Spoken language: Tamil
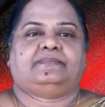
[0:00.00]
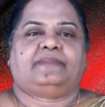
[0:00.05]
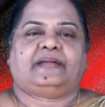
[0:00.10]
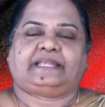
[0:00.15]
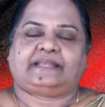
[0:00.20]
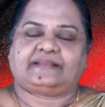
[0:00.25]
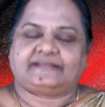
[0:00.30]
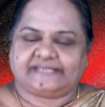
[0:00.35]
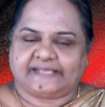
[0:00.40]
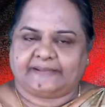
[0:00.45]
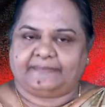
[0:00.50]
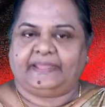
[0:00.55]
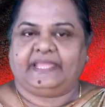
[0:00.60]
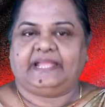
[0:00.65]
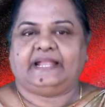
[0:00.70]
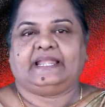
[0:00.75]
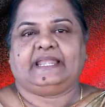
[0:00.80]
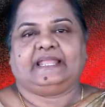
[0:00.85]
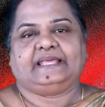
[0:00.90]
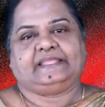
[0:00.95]
மற்ற
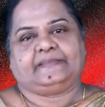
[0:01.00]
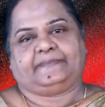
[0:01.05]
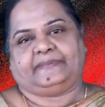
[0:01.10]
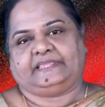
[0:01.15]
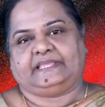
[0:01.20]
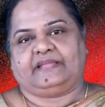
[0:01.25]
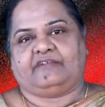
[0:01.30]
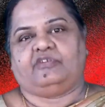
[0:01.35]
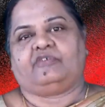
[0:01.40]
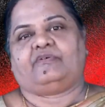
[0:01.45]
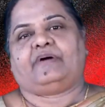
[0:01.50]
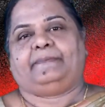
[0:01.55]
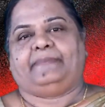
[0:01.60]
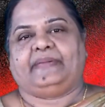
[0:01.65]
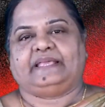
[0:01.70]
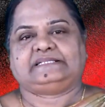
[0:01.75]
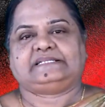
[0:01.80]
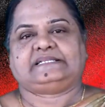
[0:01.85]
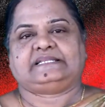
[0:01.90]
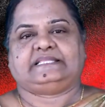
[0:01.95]
சமயங்களில் இதை பற்றி அவ்வளோவா
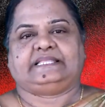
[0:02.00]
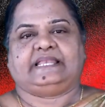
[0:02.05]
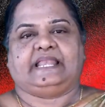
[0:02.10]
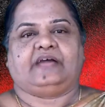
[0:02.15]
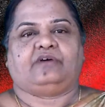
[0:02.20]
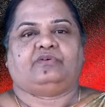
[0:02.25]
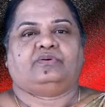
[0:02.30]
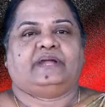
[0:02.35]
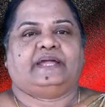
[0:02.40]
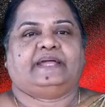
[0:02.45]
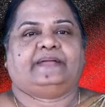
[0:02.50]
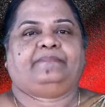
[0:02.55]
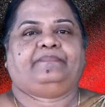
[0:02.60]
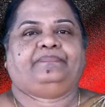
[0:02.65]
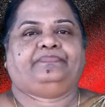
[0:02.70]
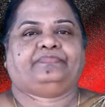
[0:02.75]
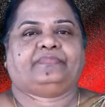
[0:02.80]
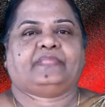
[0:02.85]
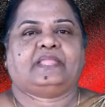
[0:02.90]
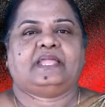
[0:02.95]
பேசுகிறதில்ல அவங்க
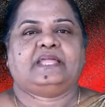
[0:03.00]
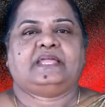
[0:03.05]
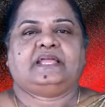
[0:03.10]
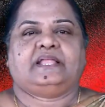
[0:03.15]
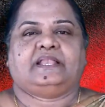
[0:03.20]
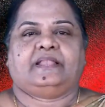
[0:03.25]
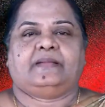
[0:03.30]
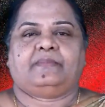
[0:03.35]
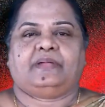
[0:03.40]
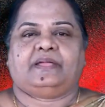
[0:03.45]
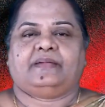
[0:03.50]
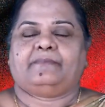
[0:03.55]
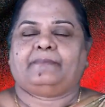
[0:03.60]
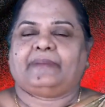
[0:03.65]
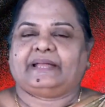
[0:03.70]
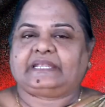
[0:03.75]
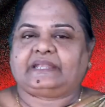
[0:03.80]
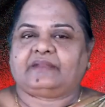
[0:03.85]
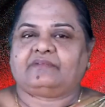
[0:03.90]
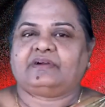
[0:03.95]
நம்ம
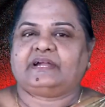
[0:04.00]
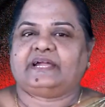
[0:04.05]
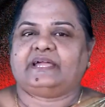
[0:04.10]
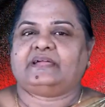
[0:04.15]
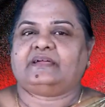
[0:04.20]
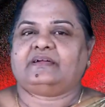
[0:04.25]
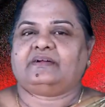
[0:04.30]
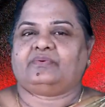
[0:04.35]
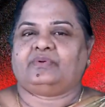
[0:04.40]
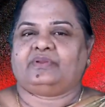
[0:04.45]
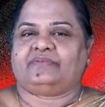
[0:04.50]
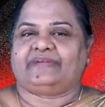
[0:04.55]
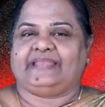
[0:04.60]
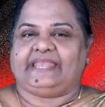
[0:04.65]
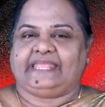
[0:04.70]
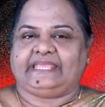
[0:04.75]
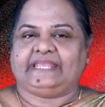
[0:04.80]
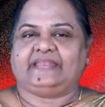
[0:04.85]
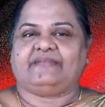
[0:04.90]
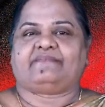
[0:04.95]
மற்றவங்க ஒரு
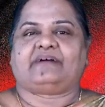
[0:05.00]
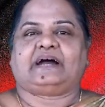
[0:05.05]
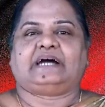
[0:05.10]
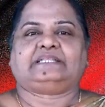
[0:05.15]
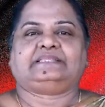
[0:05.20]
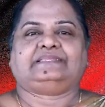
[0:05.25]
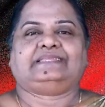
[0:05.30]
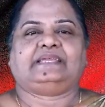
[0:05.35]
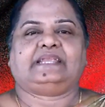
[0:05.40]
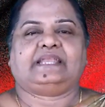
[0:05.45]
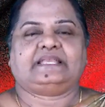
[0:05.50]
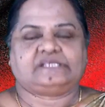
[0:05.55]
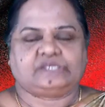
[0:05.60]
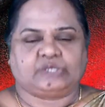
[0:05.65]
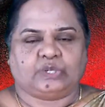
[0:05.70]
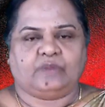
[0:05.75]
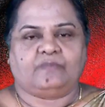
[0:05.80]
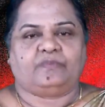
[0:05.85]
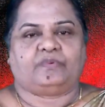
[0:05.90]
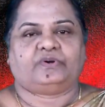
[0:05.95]
வலிக்கிற வார்த்தைகளை
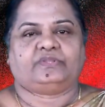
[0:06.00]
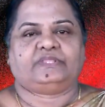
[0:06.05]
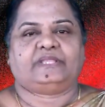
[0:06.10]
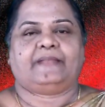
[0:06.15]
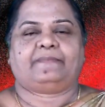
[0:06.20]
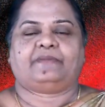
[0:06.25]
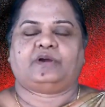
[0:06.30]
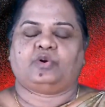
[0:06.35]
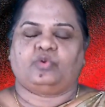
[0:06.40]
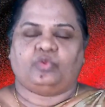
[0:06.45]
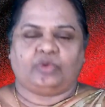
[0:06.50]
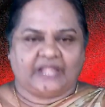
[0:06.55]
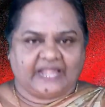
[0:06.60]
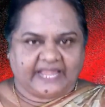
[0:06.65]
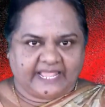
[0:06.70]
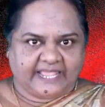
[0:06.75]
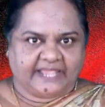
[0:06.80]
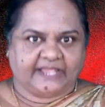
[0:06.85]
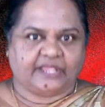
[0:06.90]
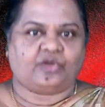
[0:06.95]
சொல்லும் போது நமக்கு
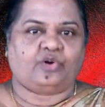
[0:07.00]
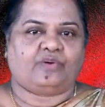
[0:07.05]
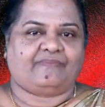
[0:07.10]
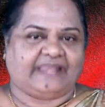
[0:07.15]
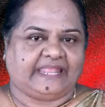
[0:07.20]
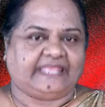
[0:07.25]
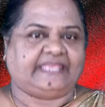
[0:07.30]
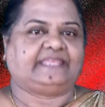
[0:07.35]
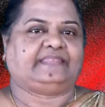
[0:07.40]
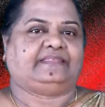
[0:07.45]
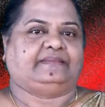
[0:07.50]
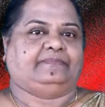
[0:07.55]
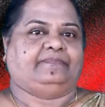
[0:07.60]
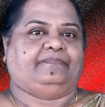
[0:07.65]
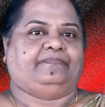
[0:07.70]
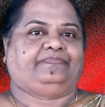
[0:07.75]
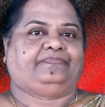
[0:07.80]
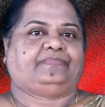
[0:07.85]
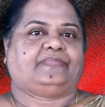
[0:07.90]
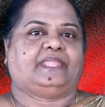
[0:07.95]
உள்ளே எங்கேயோ வலிக்குது
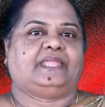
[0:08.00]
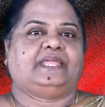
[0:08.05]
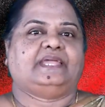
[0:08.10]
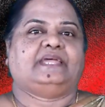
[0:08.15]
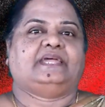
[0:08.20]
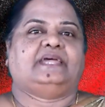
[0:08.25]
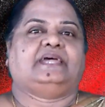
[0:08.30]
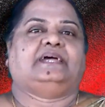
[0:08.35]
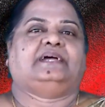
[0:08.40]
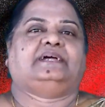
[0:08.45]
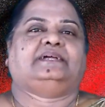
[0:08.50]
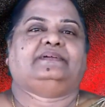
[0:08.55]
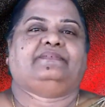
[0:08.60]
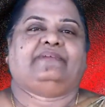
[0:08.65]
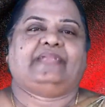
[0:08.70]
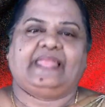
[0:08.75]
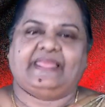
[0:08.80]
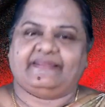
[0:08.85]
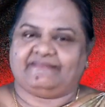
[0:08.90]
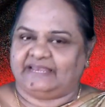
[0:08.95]

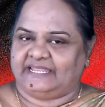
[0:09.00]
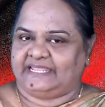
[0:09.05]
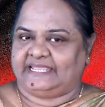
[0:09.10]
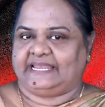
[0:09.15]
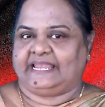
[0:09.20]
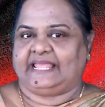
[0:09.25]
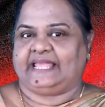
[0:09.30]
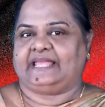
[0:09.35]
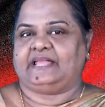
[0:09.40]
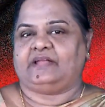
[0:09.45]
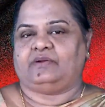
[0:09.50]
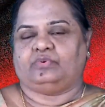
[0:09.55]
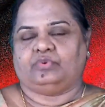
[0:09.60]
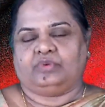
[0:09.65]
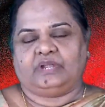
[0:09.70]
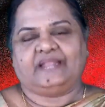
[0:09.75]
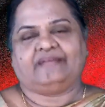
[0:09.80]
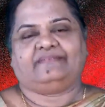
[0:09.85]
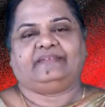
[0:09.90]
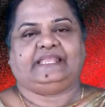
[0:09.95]
வெளியே வலிக்கல
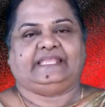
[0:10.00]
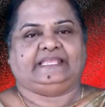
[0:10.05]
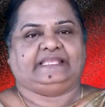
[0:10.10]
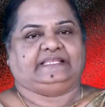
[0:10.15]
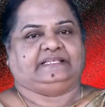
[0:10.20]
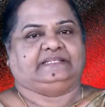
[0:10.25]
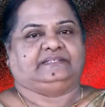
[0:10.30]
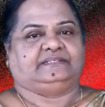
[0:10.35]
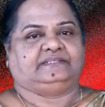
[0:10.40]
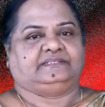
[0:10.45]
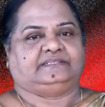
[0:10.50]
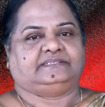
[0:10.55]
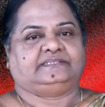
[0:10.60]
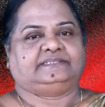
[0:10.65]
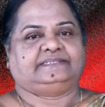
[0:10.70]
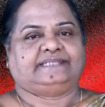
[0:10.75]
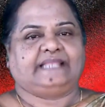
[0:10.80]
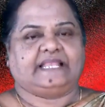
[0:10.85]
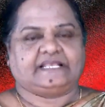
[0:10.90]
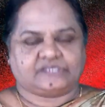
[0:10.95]
உள்ளே வலிக்குது
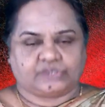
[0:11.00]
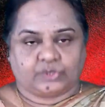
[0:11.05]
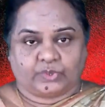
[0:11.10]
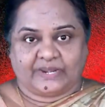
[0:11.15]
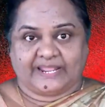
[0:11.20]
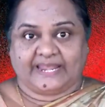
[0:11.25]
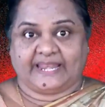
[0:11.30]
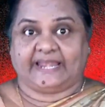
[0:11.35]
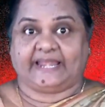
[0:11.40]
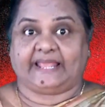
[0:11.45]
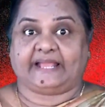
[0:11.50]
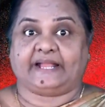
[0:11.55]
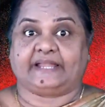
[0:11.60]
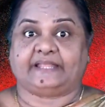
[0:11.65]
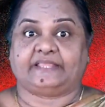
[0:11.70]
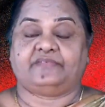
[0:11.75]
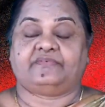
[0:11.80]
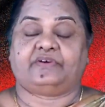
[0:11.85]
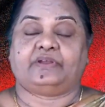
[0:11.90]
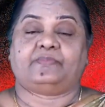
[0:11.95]
சில சூழ்நிலைகளை
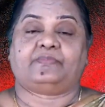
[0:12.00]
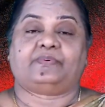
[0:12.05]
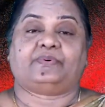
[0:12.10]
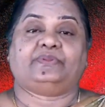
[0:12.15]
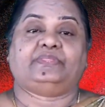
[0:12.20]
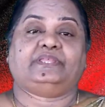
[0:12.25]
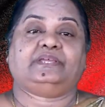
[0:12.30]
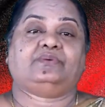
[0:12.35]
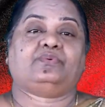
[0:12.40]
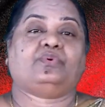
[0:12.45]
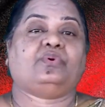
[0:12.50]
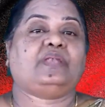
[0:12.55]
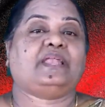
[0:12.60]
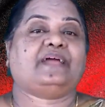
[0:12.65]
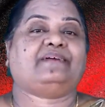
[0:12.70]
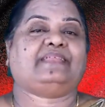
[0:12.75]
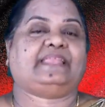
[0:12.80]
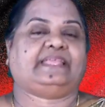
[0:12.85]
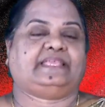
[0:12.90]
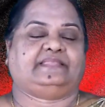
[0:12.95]
கடந்து வரும்போது உள்ளே
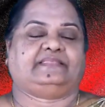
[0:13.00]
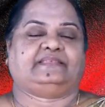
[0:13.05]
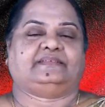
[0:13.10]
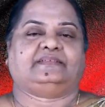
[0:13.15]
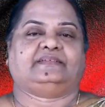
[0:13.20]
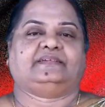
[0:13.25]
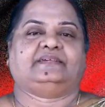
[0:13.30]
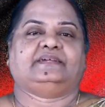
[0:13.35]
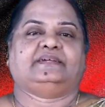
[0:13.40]
வலிக்குது